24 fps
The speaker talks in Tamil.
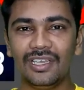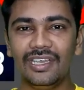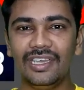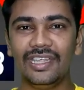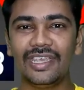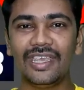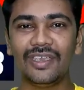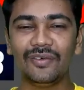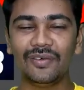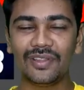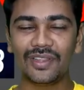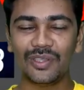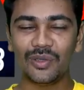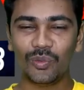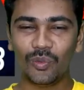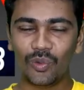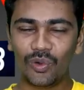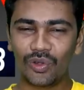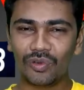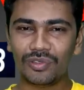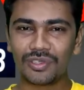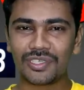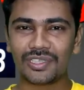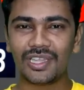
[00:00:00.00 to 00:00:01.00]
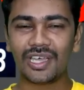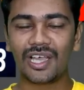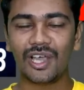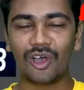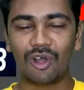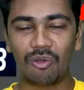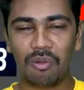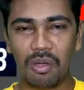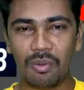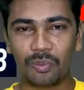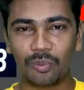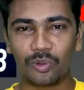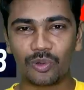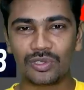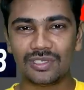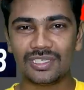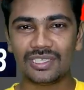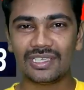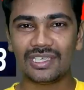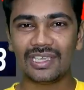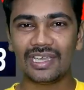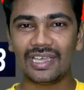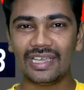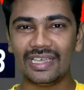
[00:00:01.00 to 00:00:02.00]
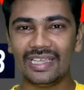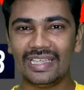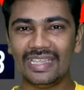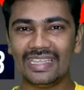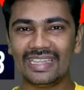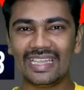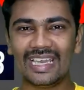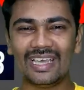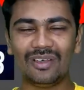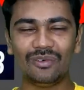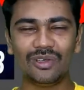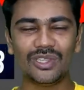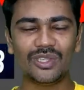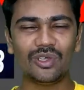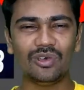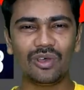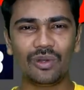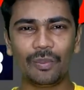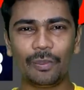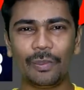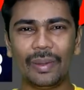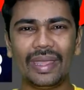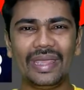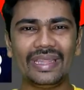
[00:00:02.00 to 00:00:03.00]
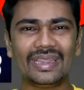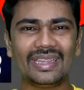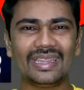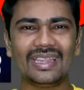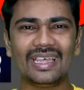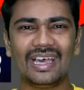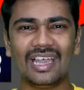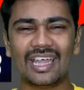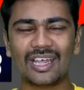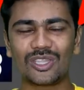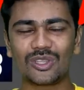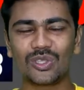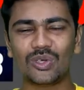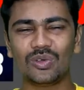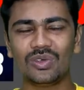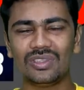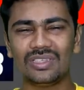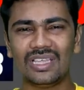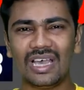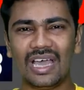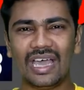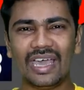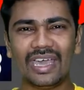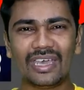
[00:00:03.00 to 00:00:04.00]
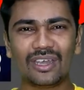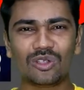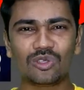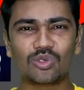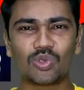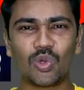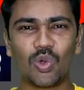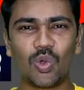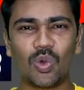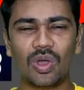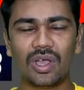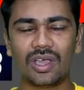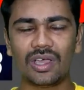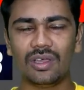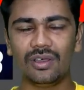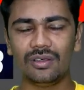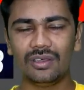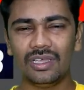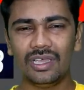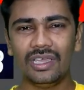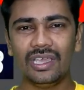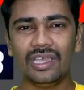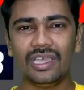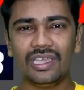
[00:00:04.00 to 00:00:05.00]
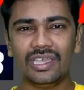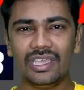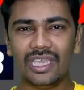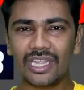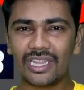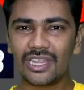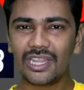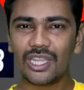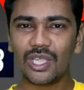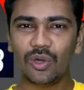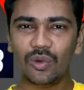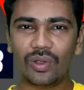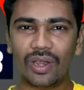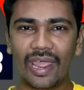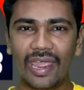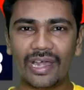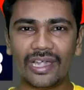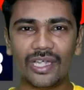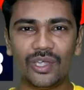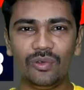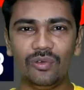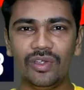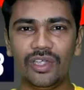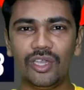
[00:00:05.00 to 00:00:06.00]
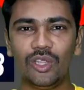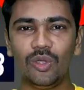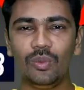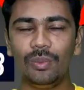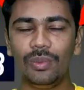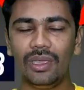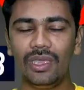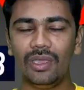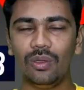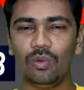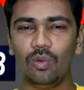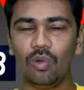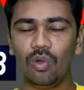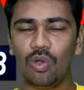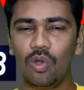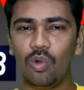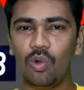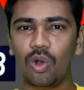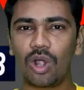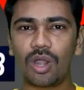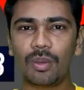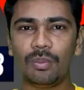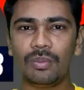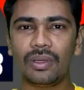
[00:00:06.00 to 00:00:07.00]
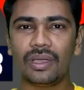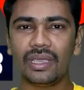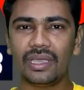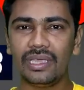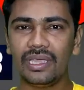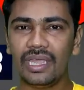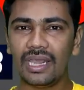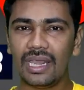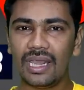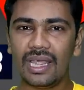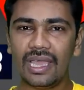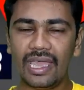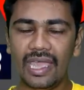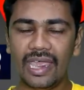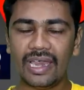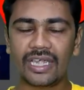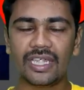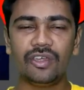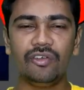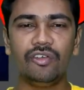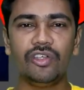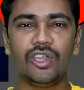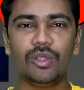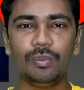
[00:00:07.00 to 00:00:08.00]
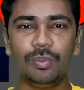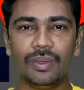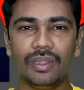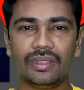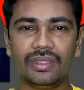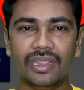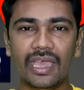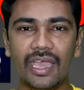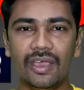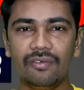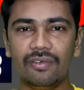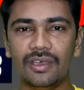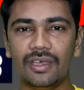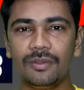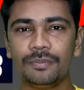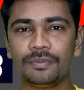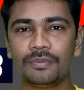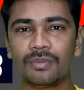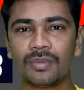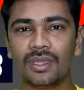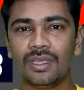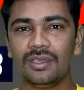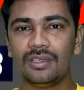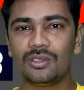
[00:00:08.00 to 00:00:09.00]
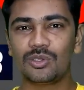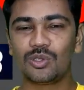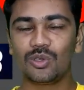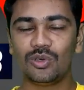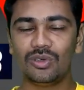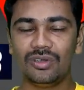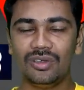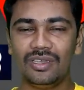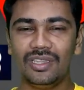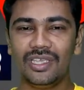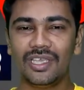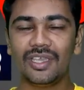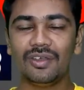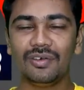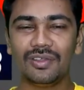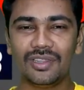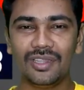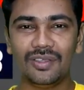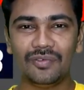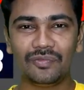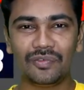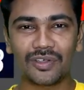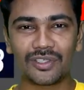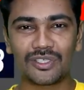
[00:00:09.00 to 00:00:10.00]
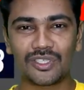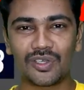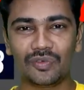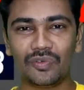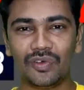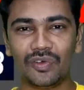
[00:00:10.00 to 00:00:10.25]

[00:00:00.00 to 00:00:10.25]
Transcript: நீங்க வந்து ஒரு விஷயத்த கவனமா புரிஞ்சுங்க இதெல்லாம் வந்து ஒரு மைத்து தான் அடுத்தவங்க வந்து ஆயிரம் சொல்லுவாங்க எந்த ஒரு ஆக்டிவிட்டியுமே உங்க உடம்புக்கு எல்லா ஆக்டிவிட்டியுமே தேவை ஸோ நீங்க வந்து ஃபர்ஸ்ட்